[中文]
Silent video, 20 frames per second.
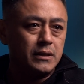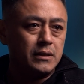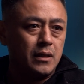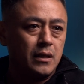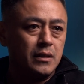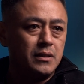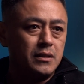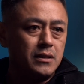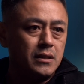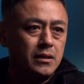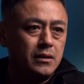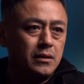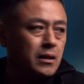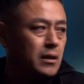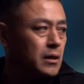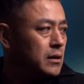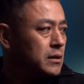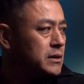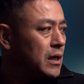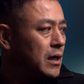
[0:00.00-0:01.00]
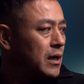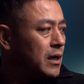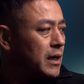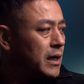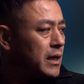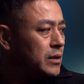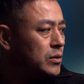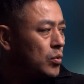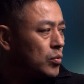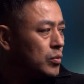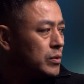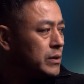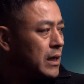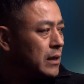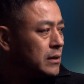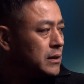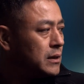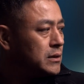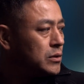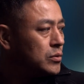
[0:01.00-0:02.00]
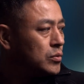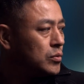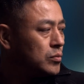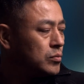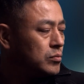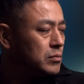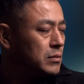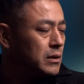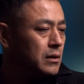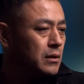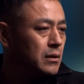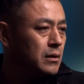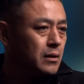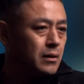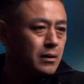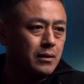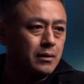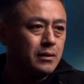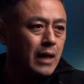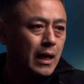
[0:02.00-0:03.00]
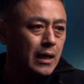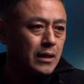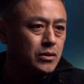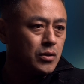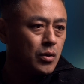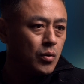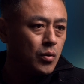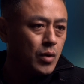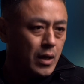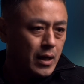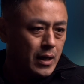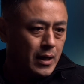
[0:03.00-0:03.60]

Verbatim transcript: 人性的像黑洞一样的这种呃感受，